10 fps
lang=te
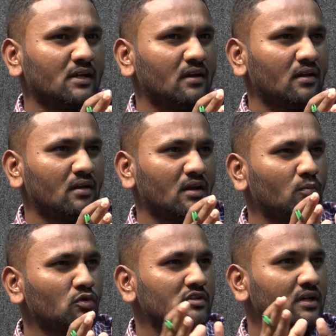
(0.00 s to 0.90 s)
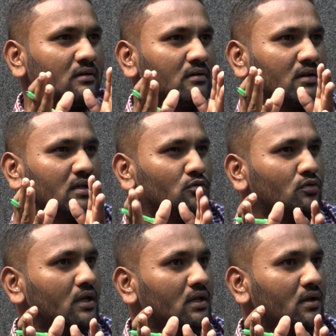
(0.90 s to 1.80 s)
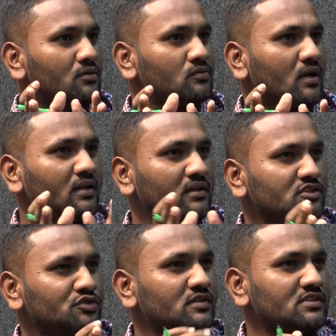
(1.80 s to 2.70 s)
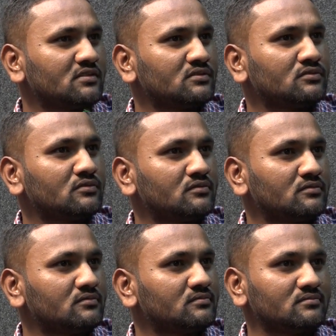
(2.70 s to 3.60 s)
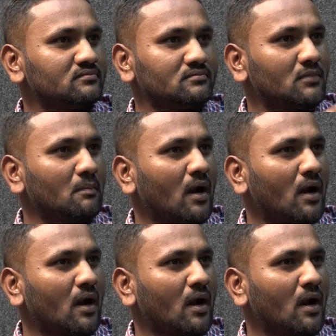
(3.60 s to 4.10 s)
చాలా ఎమోషనల్కి గురయ్యారు అనే సిచ్యువేషను మీరు